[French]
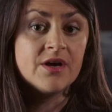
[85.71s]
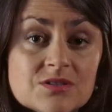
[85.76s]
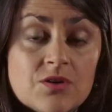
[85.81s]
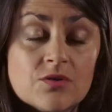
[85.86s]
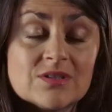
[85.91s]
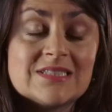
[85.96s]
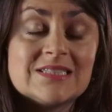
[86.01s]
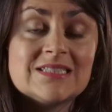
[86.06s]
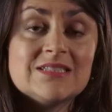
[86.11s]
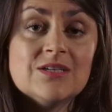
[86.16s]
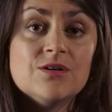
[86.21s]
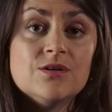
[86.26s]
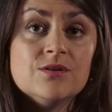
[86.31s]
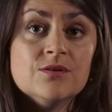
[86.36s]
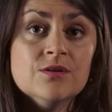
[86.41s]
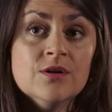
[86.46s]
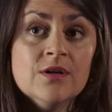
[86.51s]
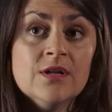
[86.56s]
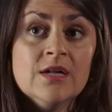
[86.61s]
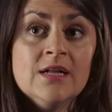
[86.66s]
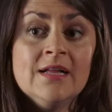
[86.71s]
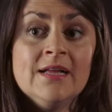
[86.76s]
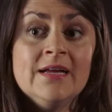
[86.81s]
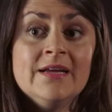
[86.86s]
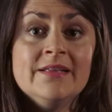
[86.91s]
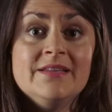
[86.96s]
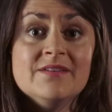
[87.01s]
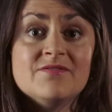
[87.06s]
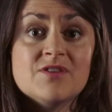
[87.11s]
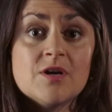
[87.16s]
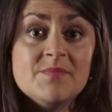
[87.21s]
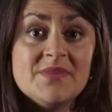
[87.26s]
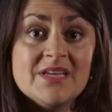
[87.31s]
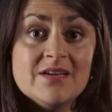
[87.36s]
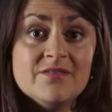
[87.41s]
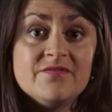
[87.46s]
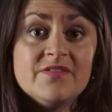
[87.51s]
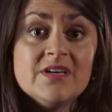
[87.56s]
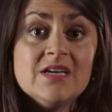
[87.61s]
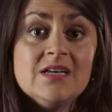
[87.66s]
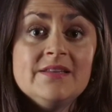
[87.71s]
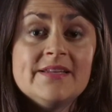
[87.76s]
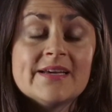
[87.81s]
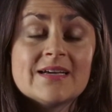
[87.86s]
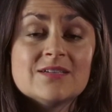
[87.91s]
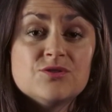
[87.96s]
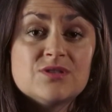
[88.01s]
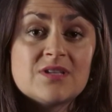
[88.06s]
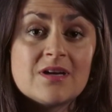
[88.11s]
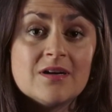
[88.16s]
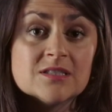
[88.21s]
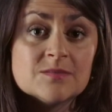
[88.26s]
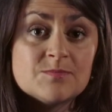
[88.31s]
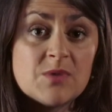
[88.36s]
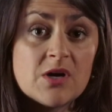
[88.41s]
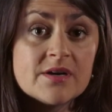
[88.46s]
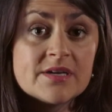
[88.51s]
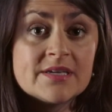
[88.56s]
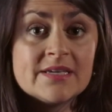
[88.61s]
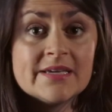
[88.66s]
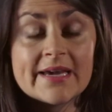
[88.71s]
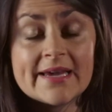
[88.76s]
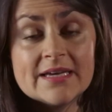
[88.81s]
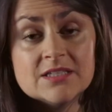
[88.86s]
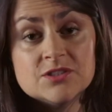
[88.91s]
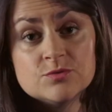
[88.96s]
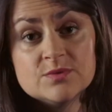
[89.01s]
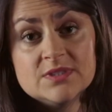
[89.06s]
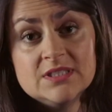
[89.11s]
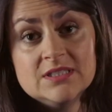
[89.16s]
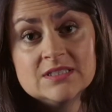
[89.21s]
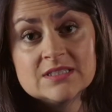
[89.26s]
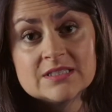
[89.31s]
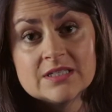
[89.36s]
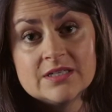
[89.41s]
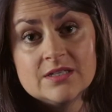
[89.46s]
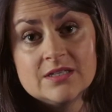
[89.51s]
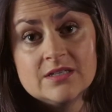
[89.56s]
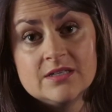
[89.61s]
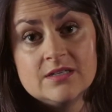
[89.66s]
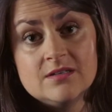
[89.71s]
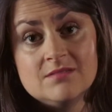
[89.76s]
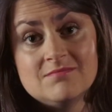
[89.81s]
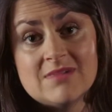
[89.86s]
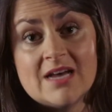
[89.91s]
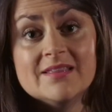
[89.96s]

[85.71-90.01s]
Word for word: donc, si on développe des villes, des réseaux de transport qui réduisent euh,